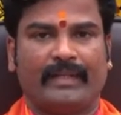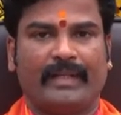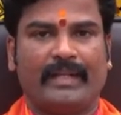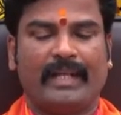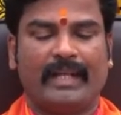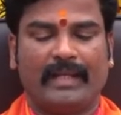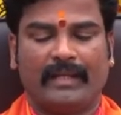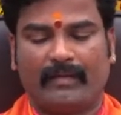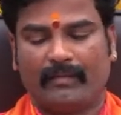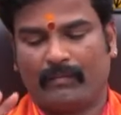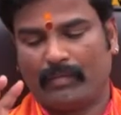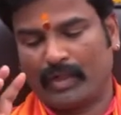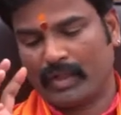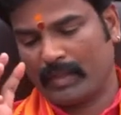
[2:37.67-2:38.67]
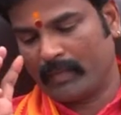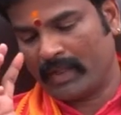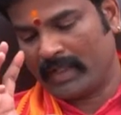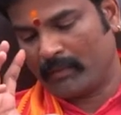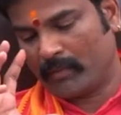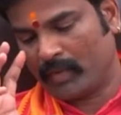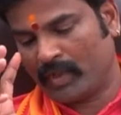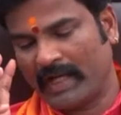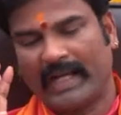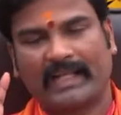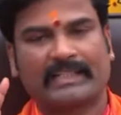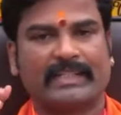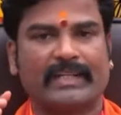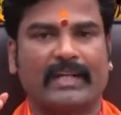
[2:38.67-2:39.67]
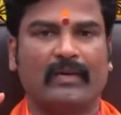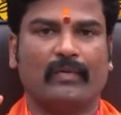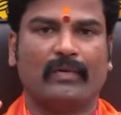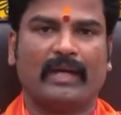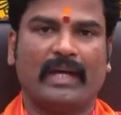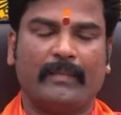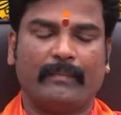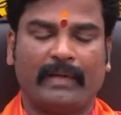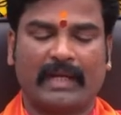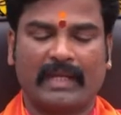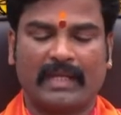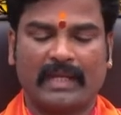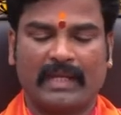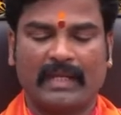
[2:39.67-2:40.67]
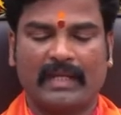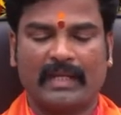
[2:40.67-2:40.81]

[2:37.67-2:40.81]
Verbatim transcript: అంటే ముఖ మన ముఖ లక్షణాలు మనకి